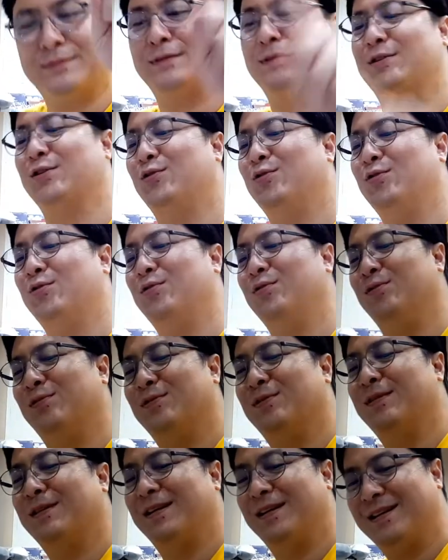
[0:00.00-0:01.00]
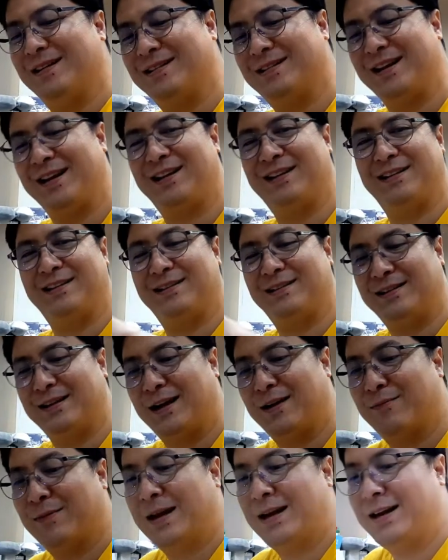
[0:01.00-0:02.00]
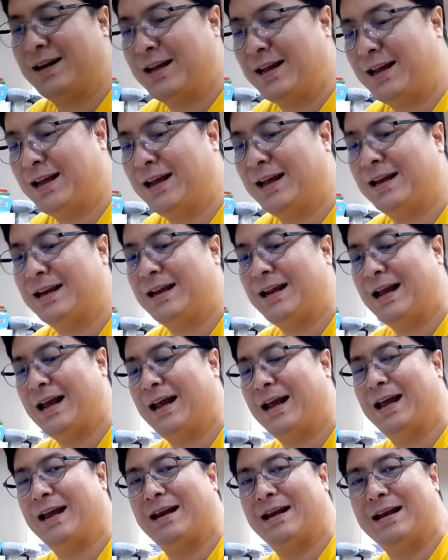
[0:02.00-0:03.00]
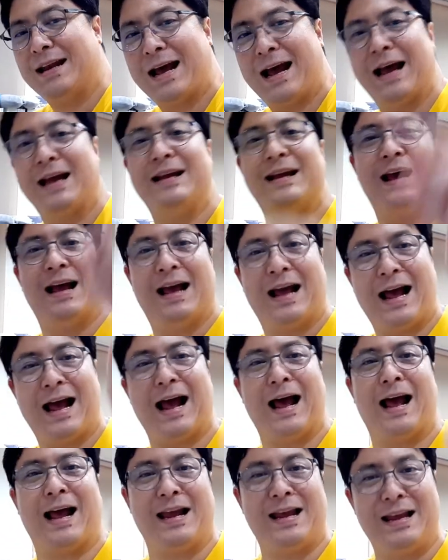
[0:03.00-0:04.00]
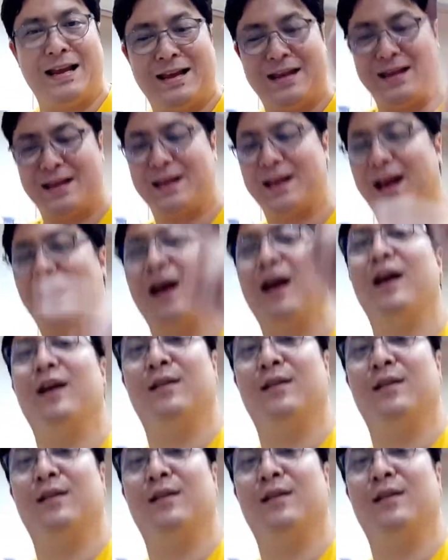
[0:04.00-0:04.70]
Two, six, seven, eight, and nine. I hear.